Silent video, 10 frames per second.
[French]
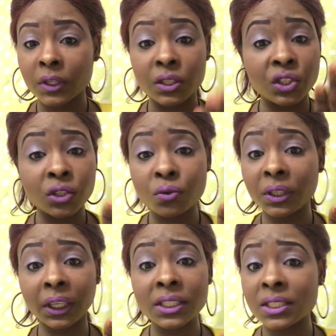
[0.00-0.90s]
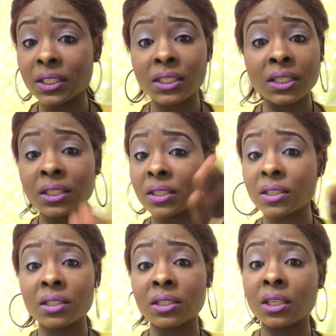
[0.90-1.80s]
Jésus-Christ ici,
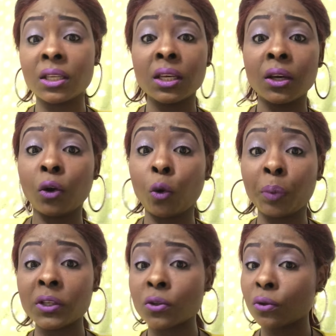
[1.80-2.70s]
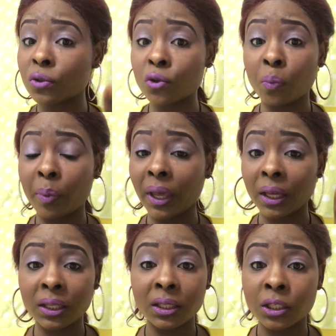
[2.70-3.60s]
c'est représente son
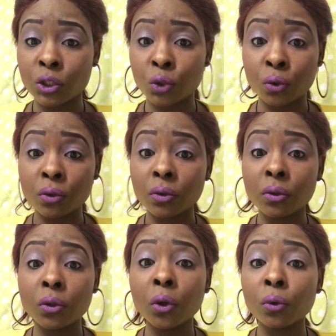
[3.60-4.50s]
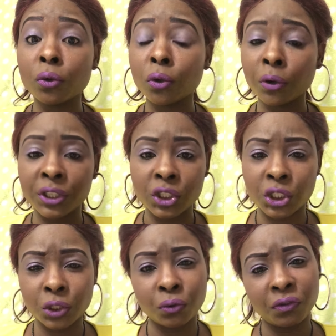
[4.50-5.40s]
Père qui est Dieu, dont le nom est
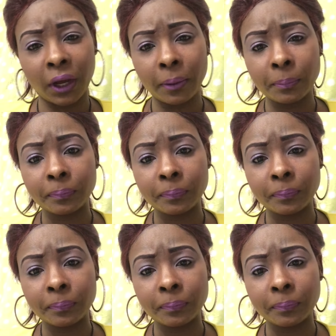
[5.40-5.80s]
Jéhovah.